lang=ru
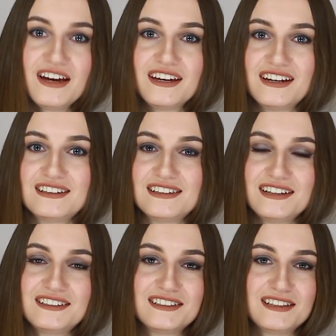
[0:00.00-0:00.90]
Если
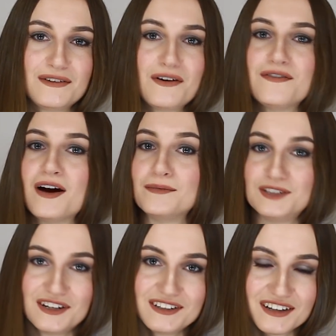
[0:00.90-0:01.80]
эти слова
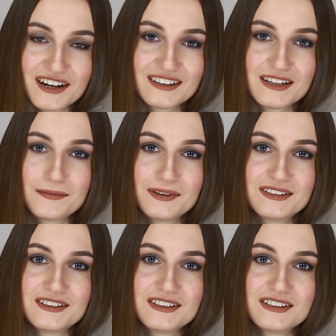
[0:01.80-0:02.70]
вообще никак не
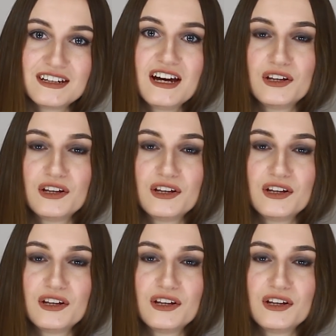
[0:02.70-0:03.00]
объединить,